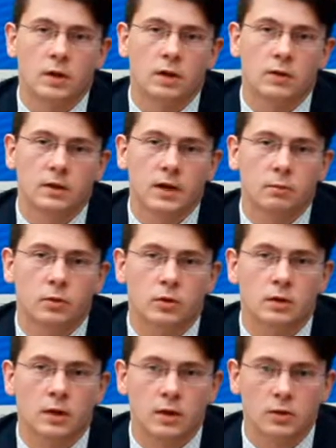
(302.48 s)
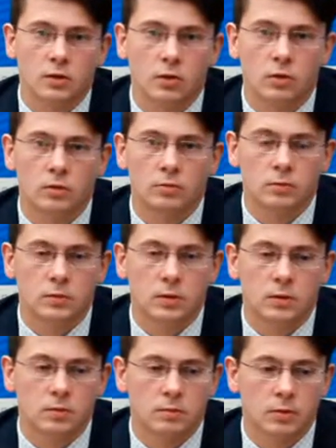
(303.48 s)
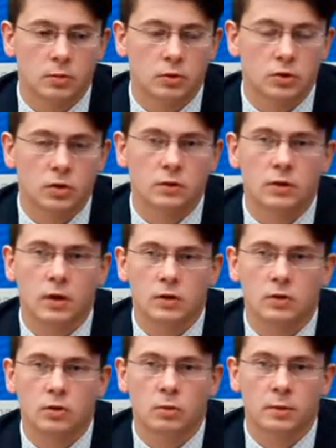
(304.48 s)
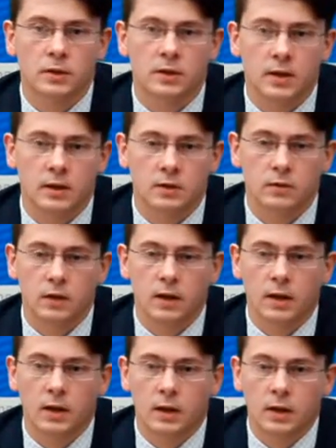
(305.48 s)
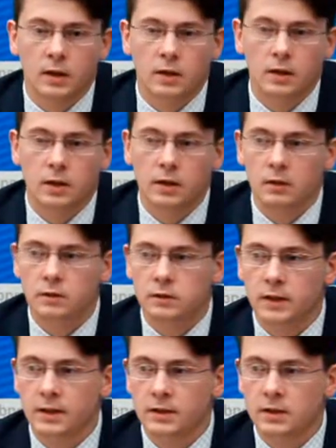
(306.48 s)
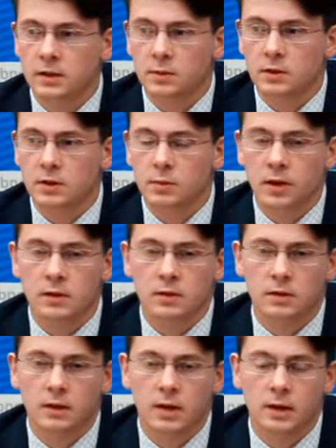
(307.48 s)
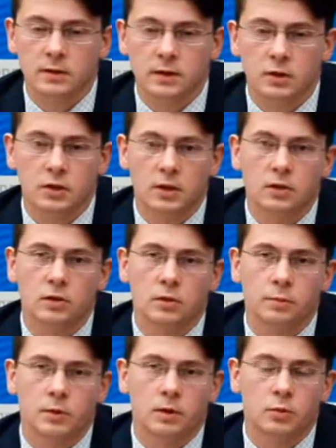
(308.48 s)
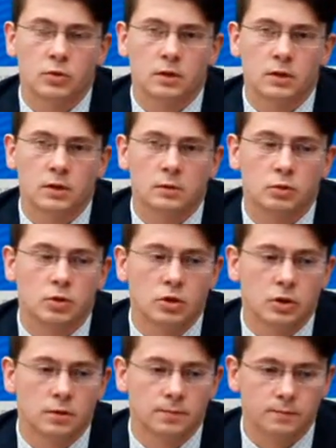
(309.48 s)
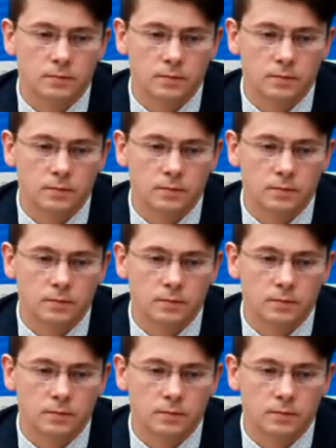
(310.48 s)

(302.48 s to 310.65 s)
не хватает просто городского, а, обустройства городского пространства. И власти этим занимаются на остаточной основе, потому что есть бюджет,